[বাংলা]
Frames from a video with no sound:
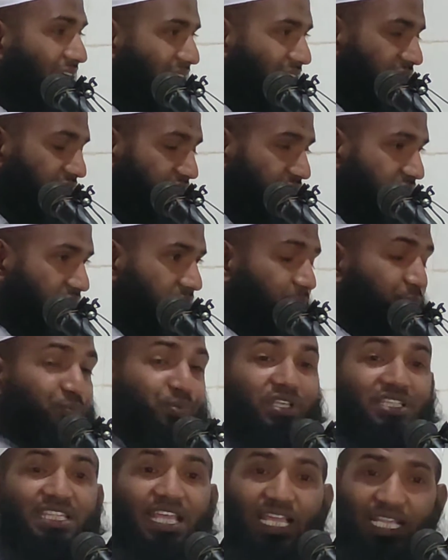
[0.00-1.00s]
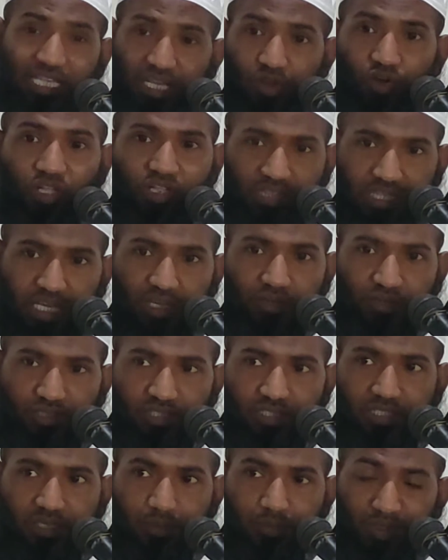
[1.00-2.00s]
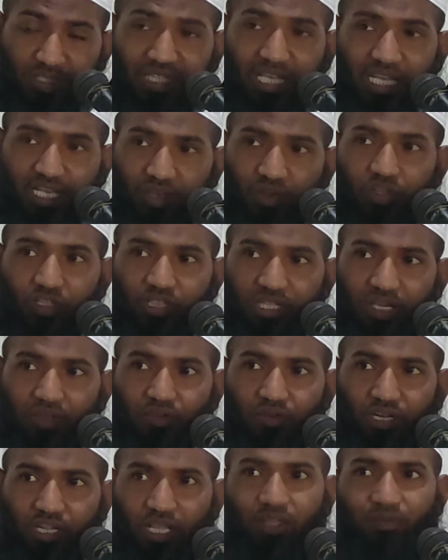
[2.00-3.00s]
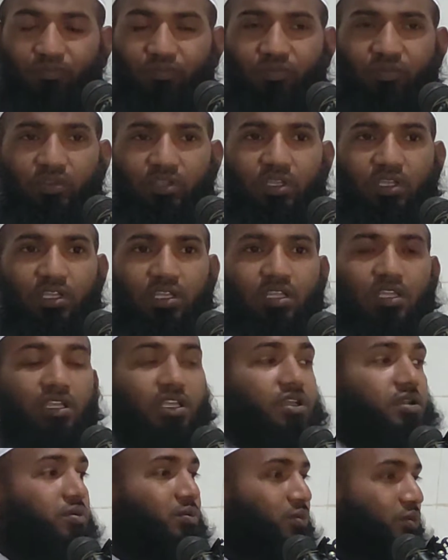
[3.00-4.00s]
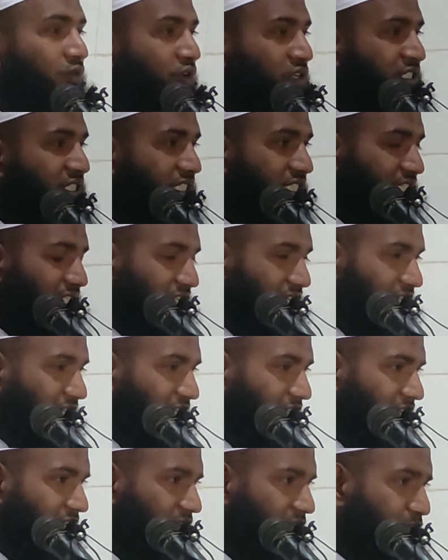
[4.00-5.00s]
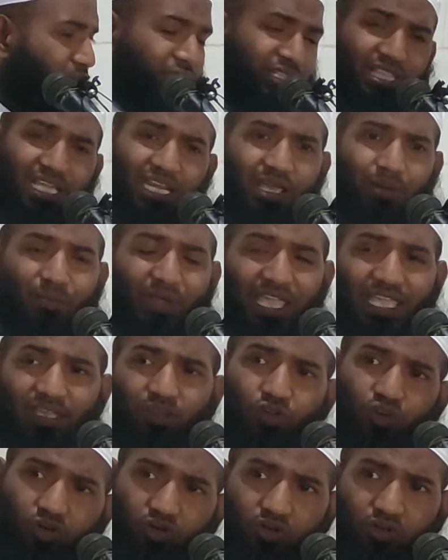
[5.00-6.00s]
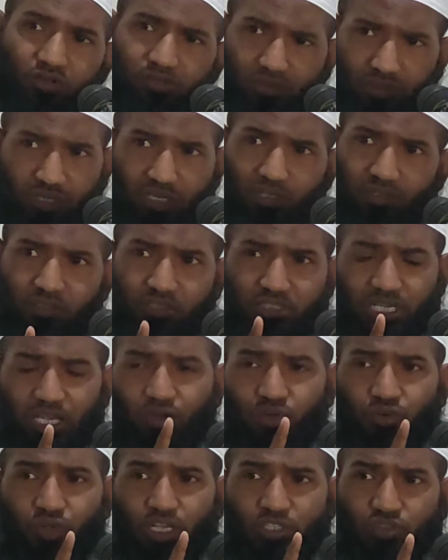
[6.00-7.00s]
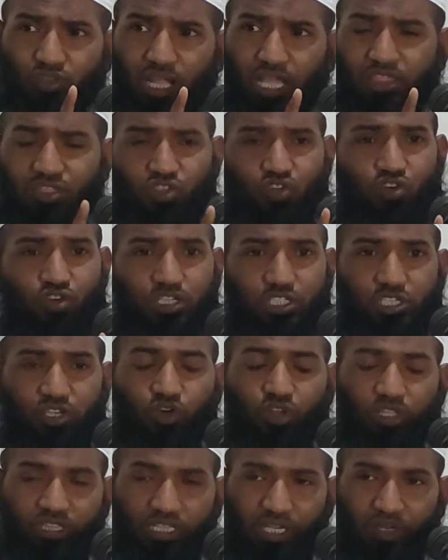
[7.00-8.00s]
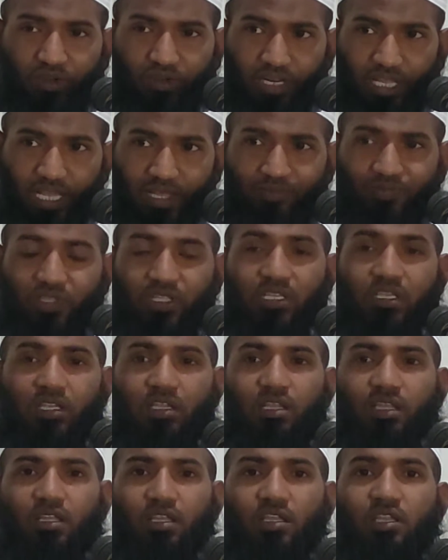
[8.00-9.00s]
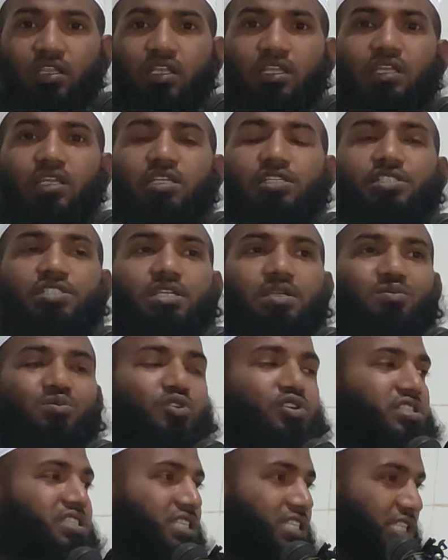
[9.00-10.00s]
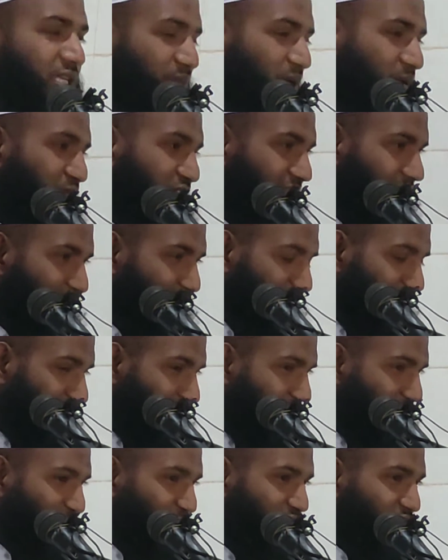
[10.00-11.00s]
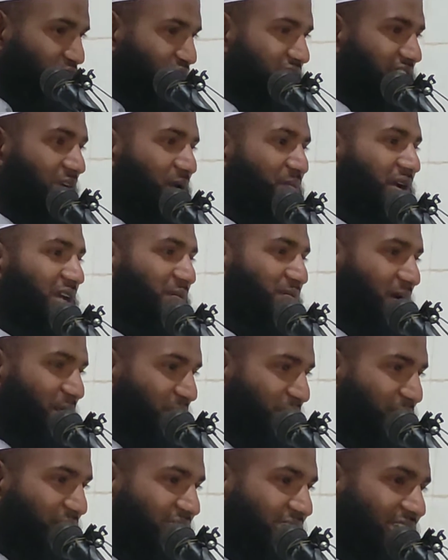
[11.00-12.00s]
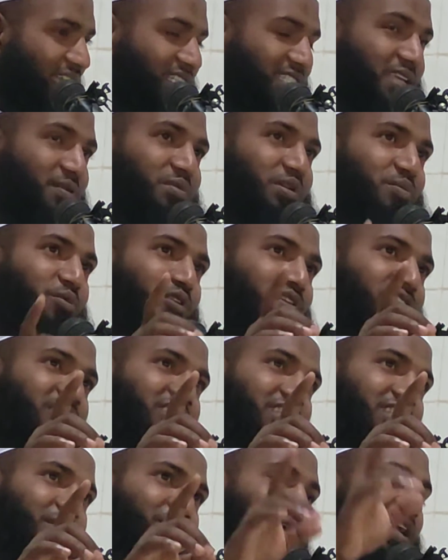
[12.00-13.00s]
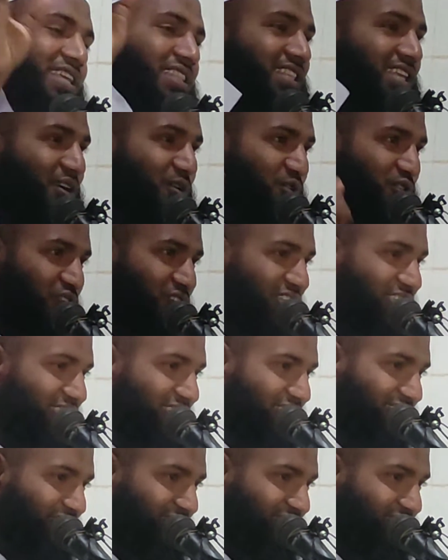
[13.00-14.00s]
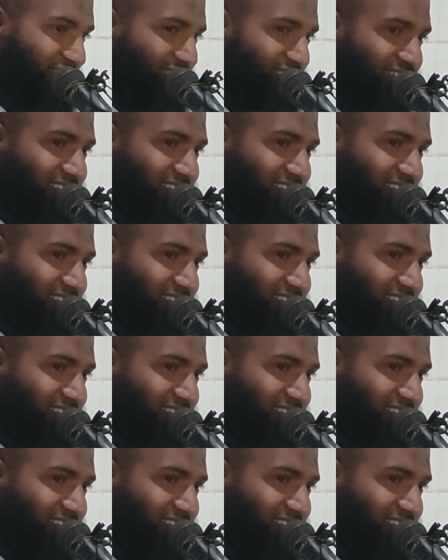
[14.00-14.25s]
তার পিতাকে হত্যা করছে পিতাকে হত্যা করে মসজিদে গিয়ে পিতা না ভাই যে কোনো একজন আত্মীয়কে সে হত্যা করে সে মসজিদে ইমাম সাহেবকে গিয়ে বললো যে আমার বাবা মারা গেছে আপনি মসজিদের মাইক দিয়ে ঘোষণা দেন